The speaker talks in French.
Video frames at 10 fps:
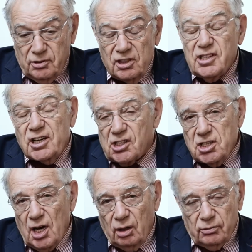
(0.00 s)

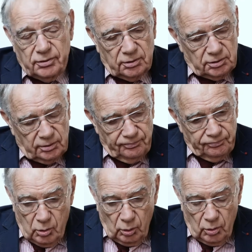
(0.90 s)
De à revendre.
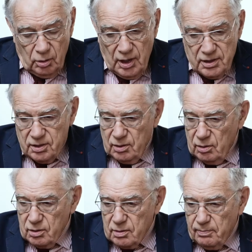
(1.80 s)
Curieux de la
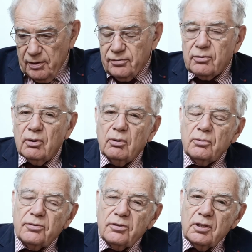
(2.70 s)
science, parce que
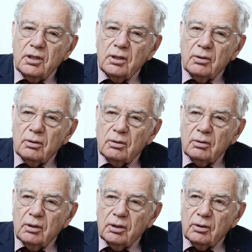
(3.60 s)
aussi,
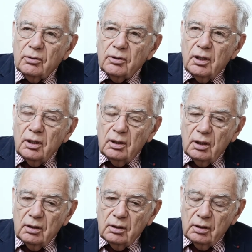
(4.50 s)
euh, étant né
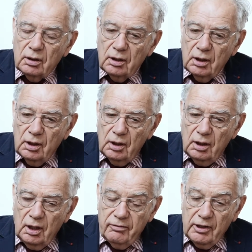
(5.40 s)

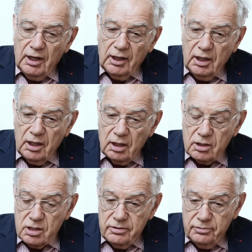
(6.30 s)
avec la
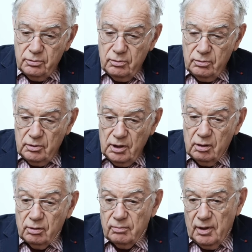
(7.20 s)
guerre, j'ai vu les
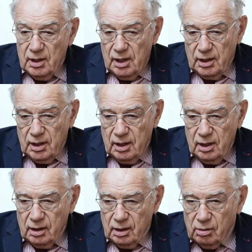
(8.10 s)
lendemains de la
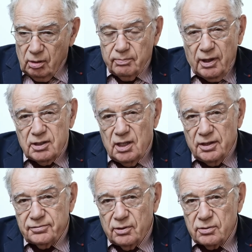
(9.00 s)
guerre, une grande partie de
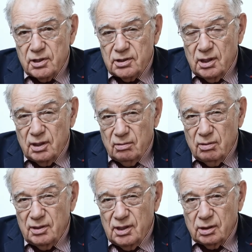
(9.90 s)
la France qui était
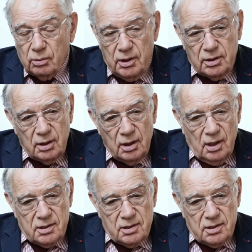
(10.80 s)
détruite.